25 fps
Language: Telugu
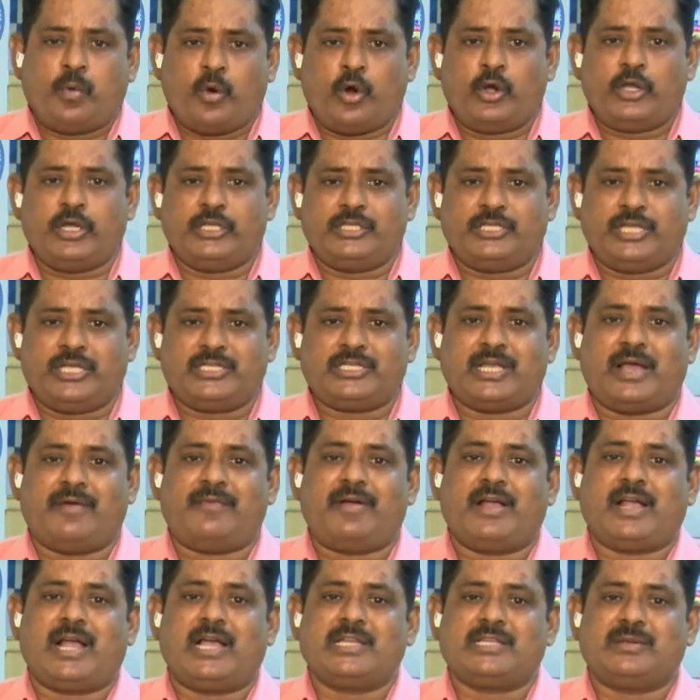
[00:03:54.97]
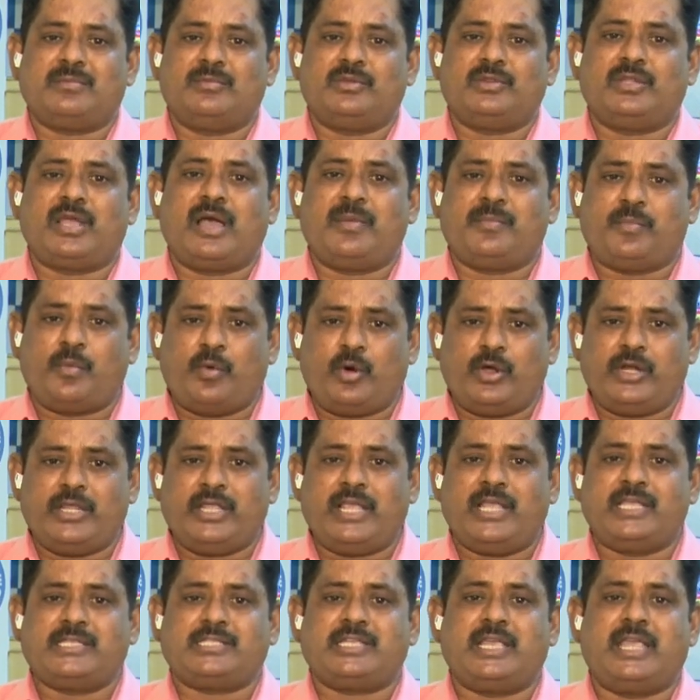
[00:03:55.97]
పోటీ చేసే అవకాశం ఉందా
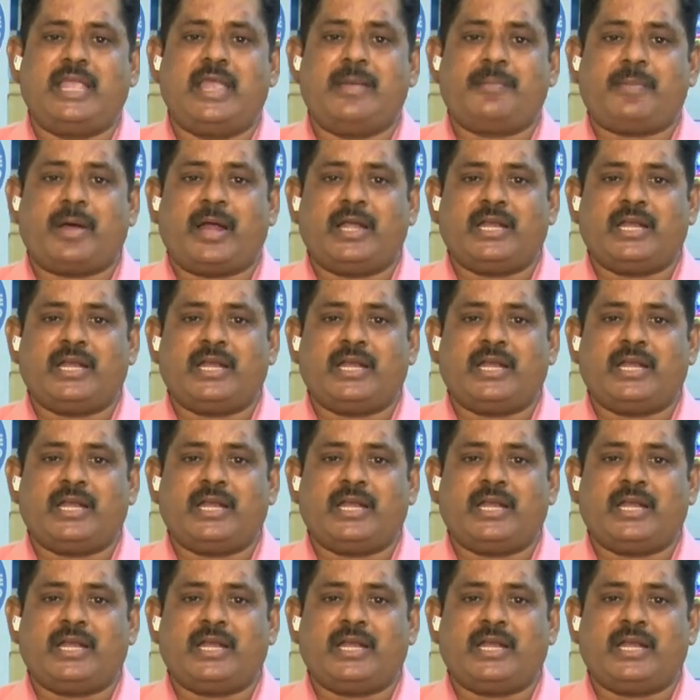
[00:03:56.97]
పోటీ చేస్తే ఏ